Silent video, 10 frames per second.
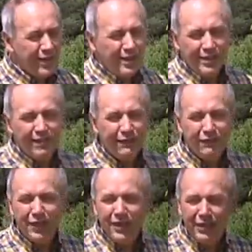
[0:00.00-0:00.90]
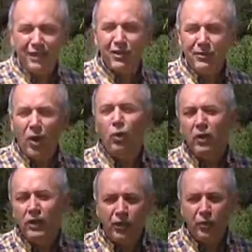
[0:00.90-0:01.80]
ces, variétés vraiment
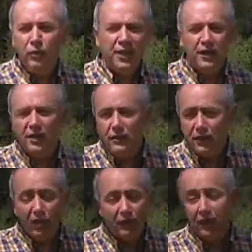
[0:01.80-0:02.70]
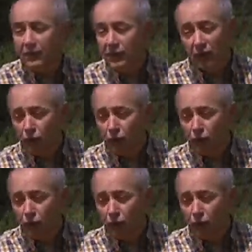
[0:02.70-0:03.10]
locales de blé qui existaient en France et dans